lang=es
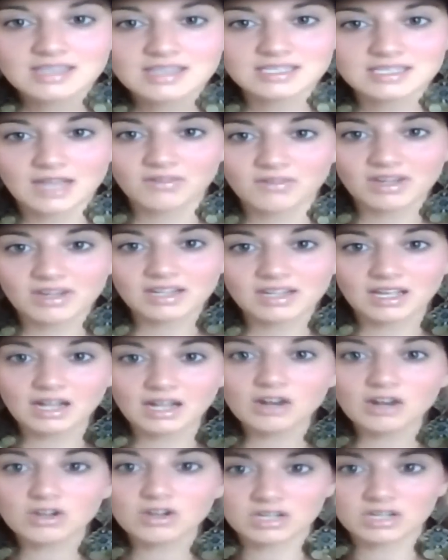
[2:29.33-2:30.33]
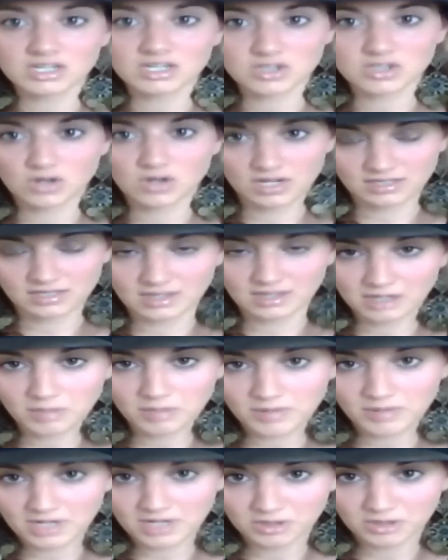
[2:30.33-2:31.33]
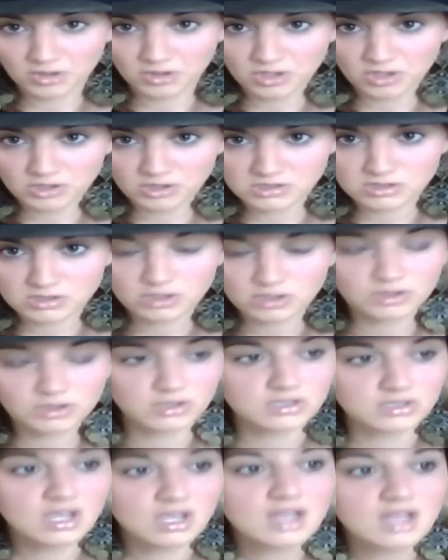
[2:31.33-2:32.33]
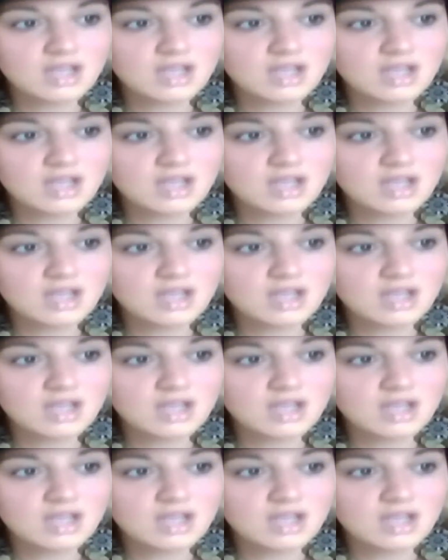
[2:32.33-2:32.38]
saber qué es lo que ellos están esperando de nosotros,